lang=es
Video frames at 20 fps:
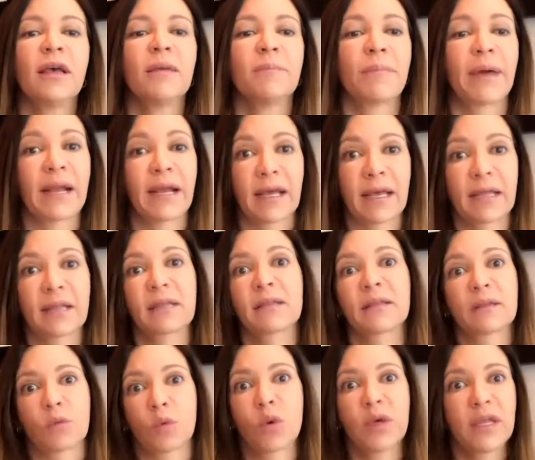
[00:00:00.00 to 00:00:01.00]
para que
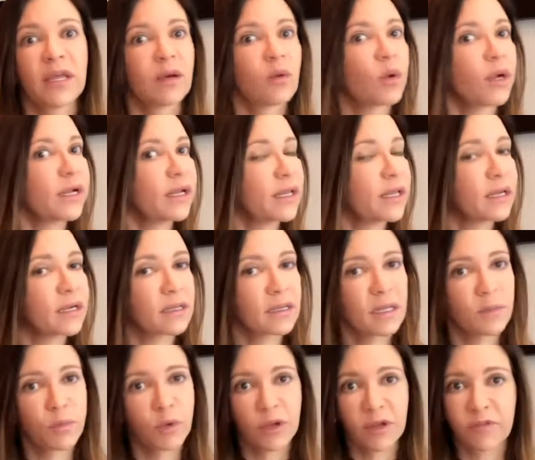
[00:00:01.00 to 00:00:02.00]
cuide cualquier
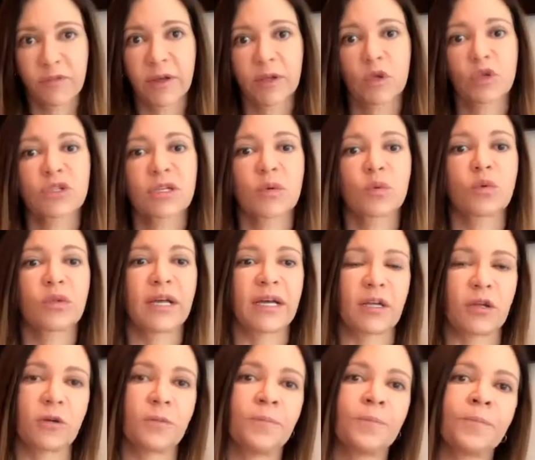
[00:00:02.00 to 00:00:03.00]
tipo de efecto
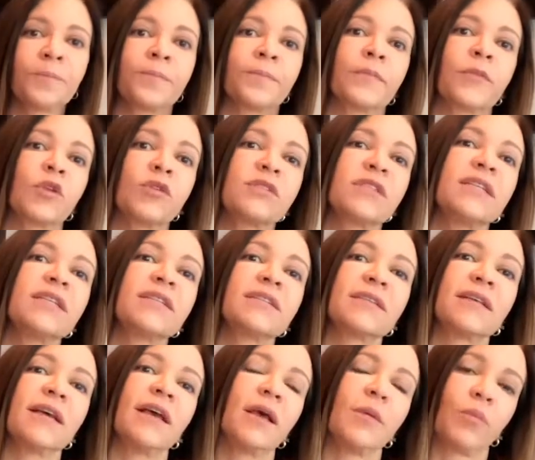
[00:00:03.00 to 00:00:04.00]
secundario.
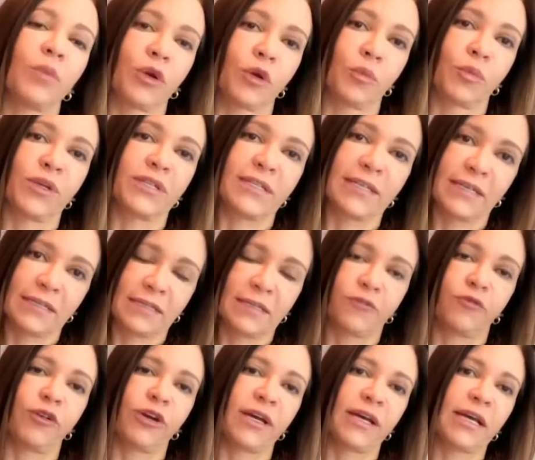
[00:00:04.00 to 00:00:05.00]
Entonces, bueno, pues este
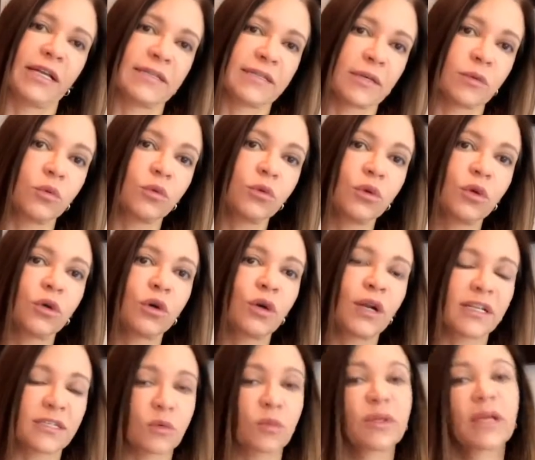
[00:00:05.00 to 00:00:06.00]
fue el segundo,
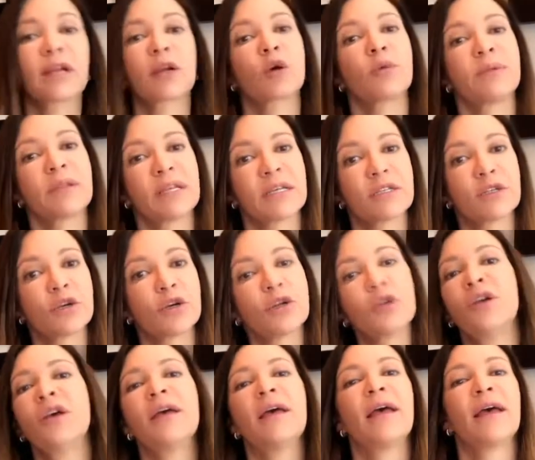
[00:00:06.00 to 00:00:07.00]
la segunda recomendación,
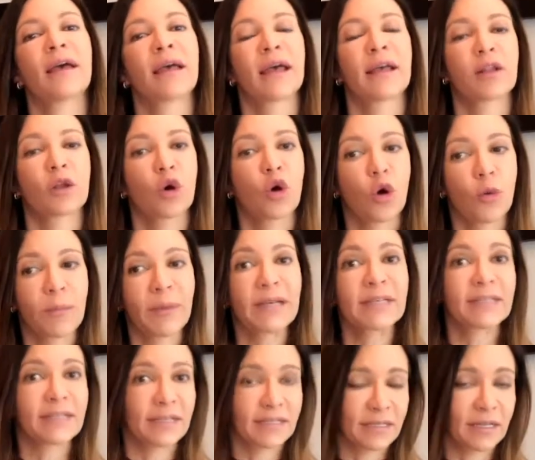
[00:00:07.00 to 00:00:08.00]
que
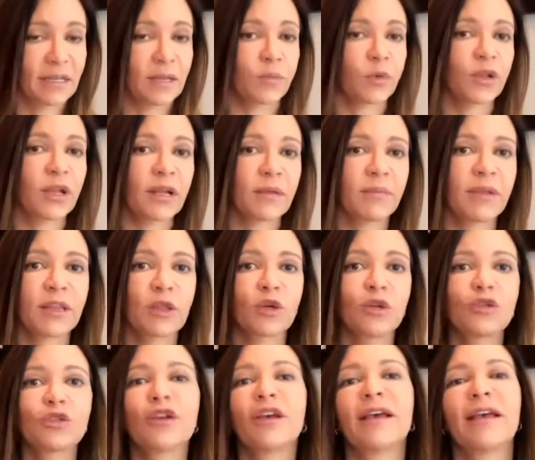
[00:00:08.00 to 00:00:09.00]
comas este tipo de alimentos.